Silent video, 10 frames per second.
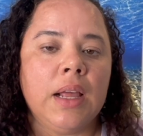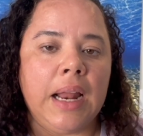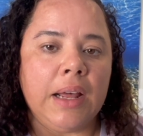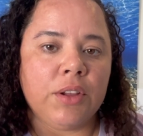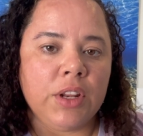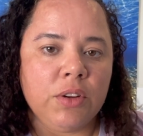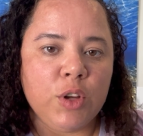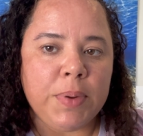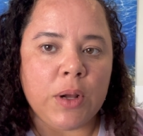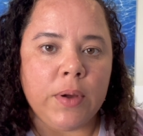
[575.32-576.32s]
Claro que não
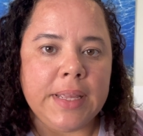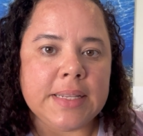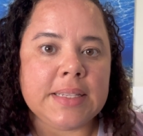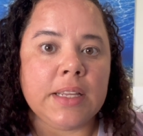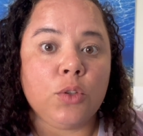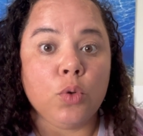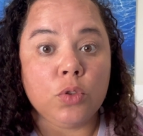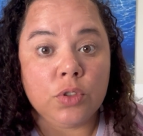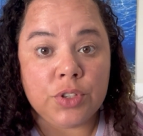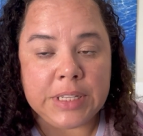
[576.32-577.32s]
deu para conhecer
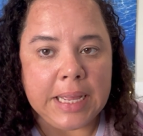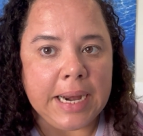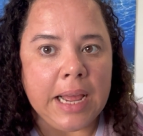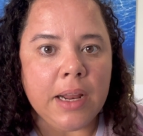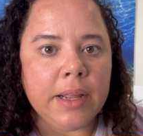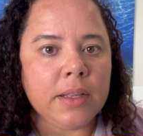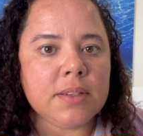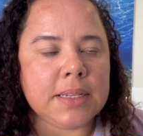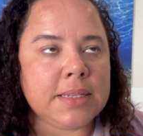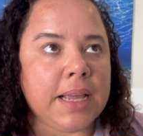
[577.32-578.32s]
tudo do Ceará, né?
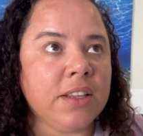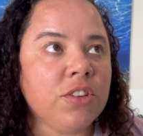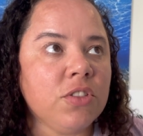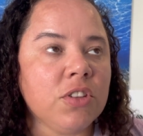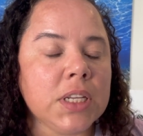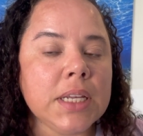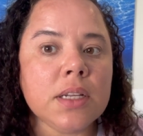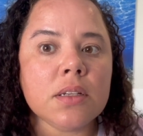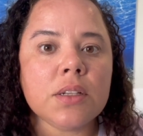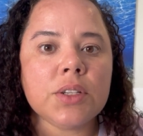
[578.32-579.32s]
17
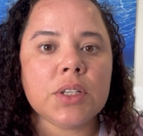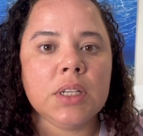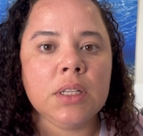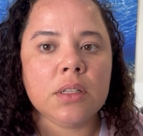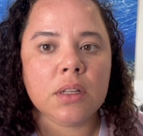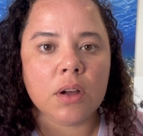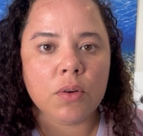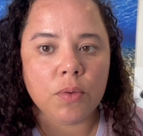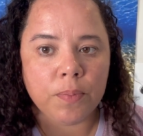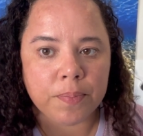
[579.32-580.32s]
dias,
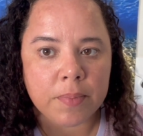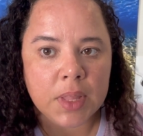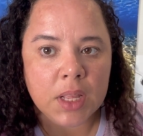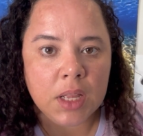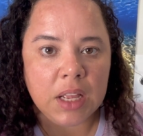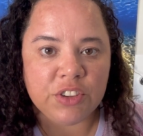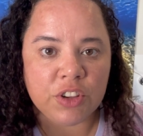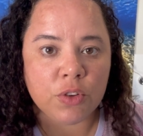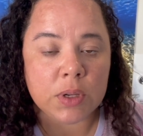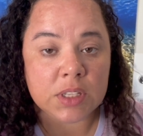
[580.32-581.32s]
então a
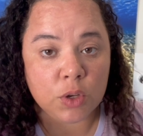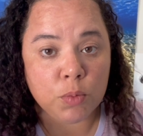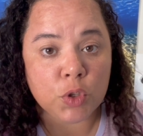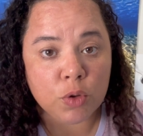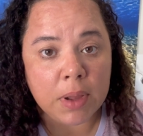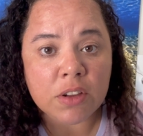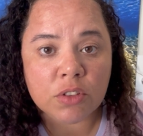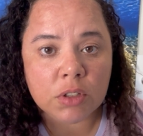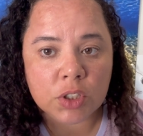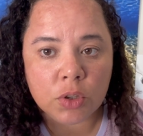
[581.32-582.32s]
gente conheceu muito mais
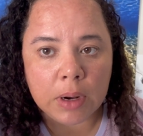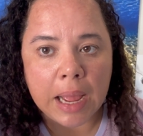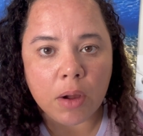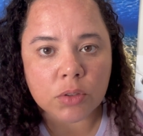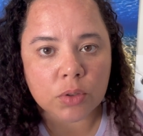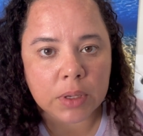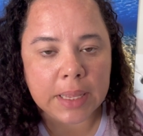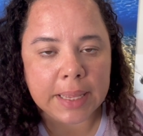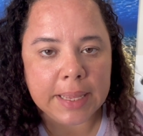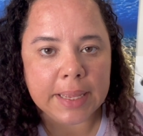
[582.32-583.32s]
do litoral do
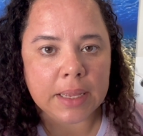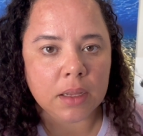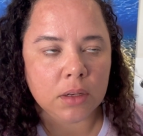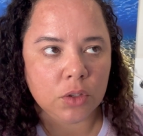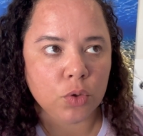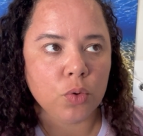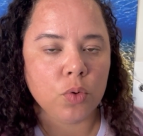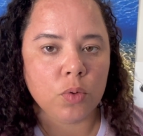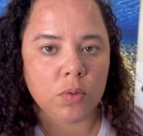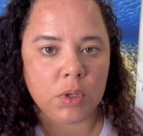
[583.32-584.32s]
que
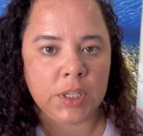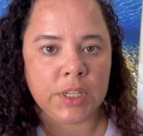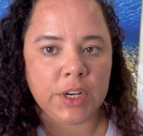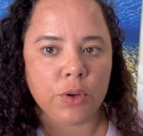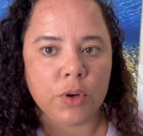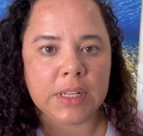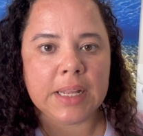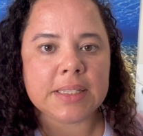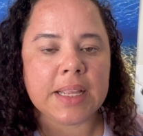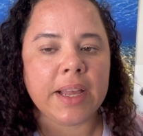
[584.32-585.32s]
do interior e
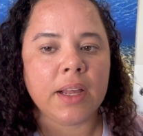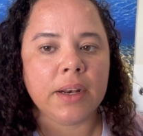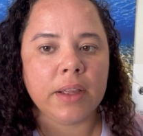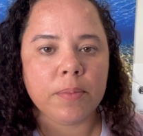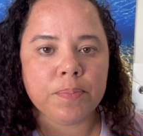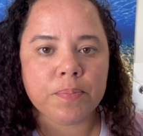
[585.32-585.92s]
da serra, né?